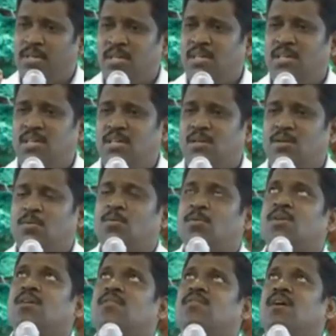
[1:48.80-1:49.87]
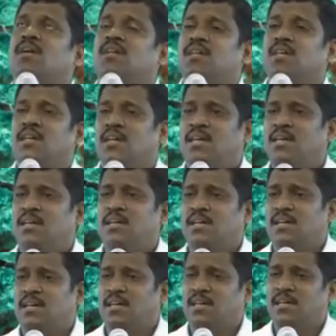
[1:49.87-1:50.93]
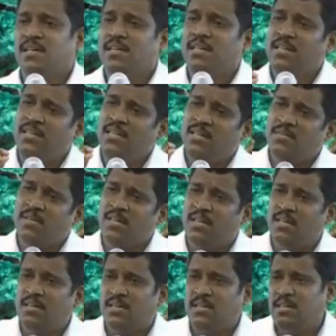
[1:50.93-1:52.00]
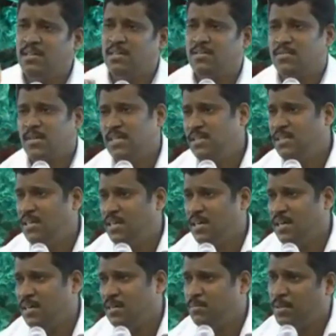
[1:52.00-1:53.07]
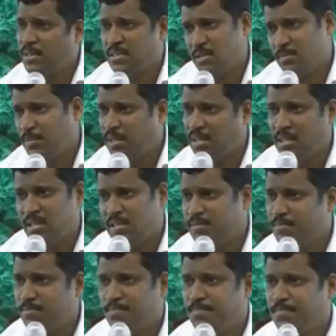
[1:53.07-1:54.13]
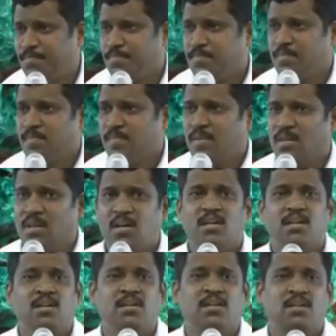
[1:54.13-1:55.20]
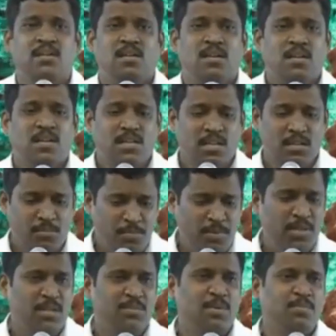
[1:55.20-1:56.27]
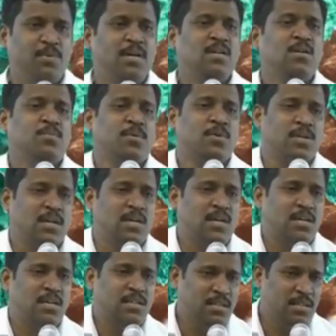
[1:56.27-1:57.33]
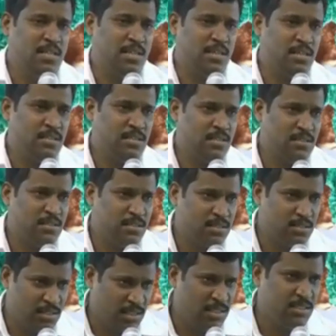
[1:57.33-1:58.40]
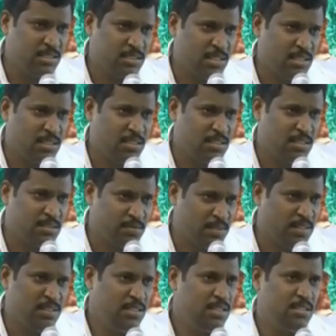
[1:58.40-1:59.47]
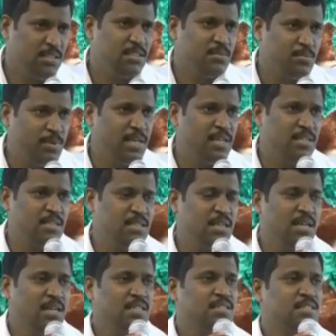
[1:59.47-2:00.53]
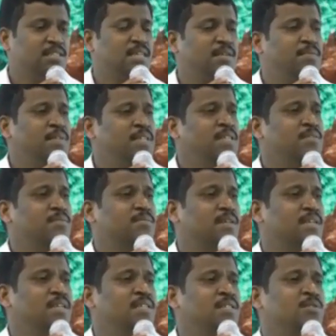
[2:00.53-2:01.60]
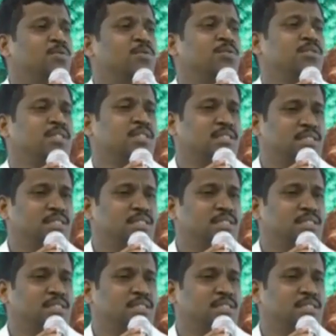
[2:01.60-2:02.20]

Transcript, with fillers: இப்படி உங்கள் வாழ்க்கையில் நிறைய வகையான வைத்தியங்களை பார்த்துருப்பீங்க ஆனால் இப்போ நம்ம பார்க்க போகிற இந்த சிகிச்சை வைத்தியத்துக்கு பேர் செவி வழி தொடு